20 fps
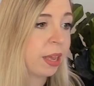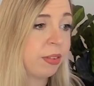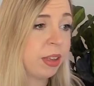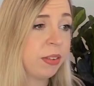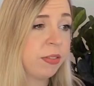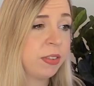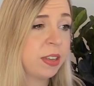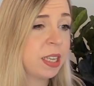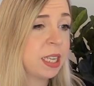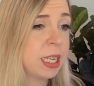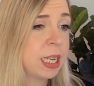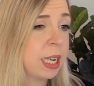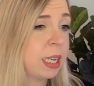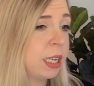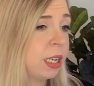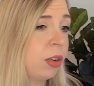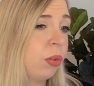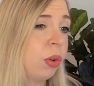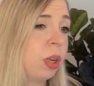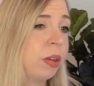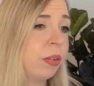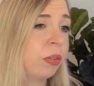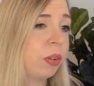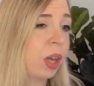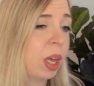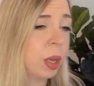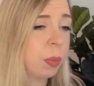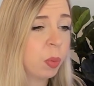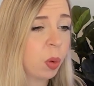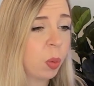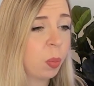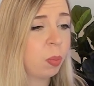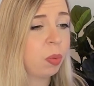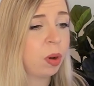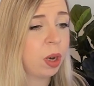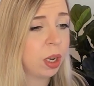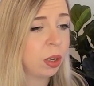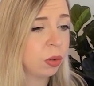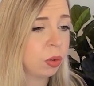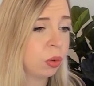Avec Vie on a vraiment
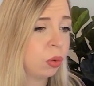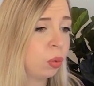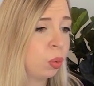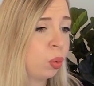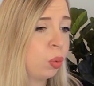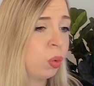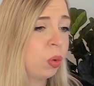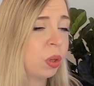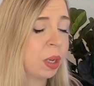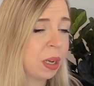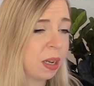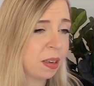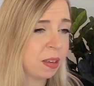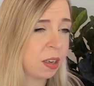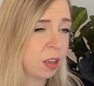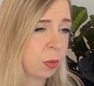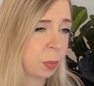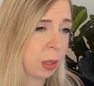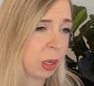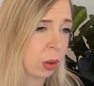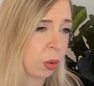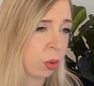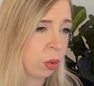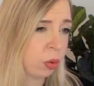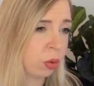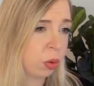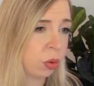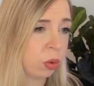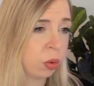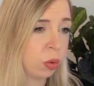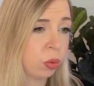plein de tenues très aspirantes,